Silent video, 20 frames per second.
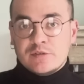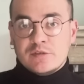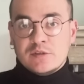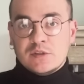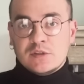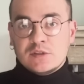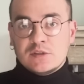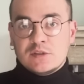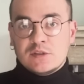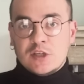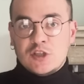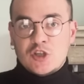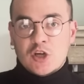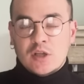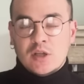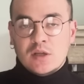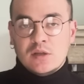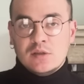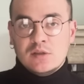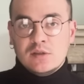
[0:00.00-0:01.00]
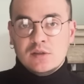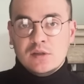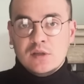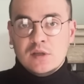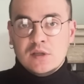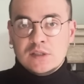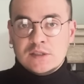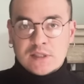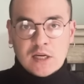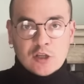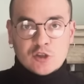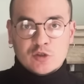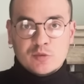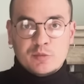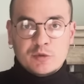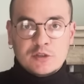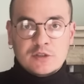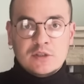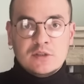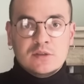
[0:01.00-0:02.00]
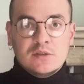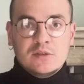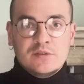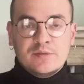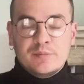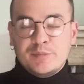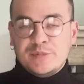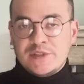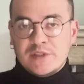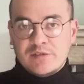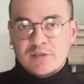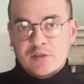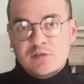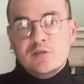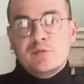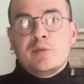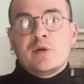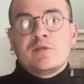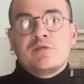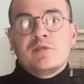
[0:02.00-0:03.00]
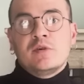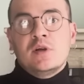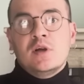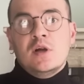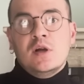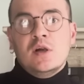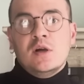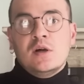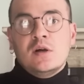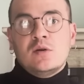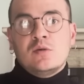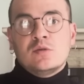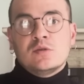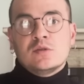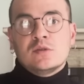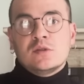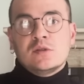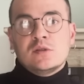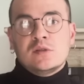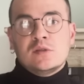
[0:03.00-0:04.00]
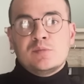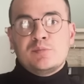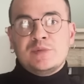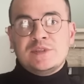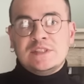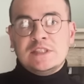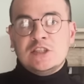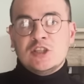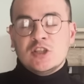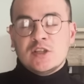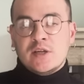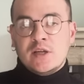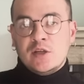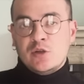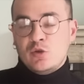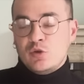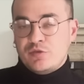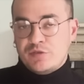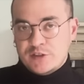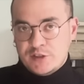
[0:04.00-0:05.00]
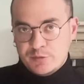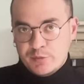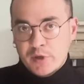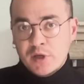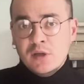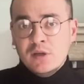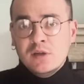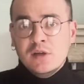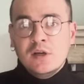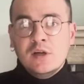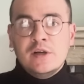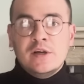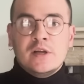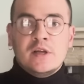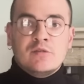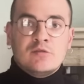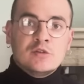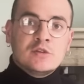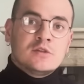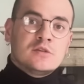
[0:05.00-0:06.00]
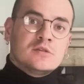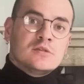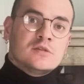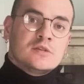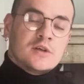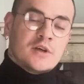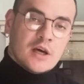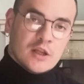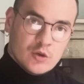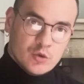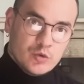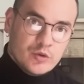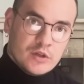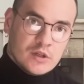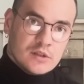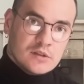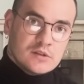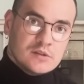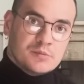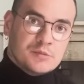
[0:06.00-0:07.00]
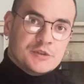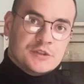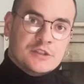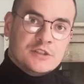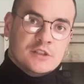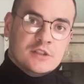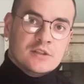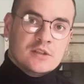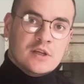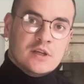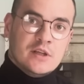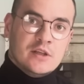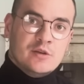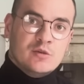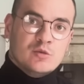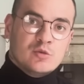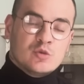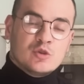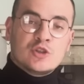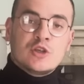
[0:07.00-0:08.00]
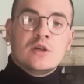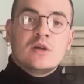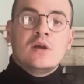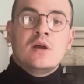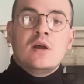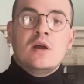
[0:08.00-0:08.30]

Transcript: Э, сначала, сразу после псевдовыборов, он э, посетил коллегию ФСБ, и вот э, накануне посетил коллегию уже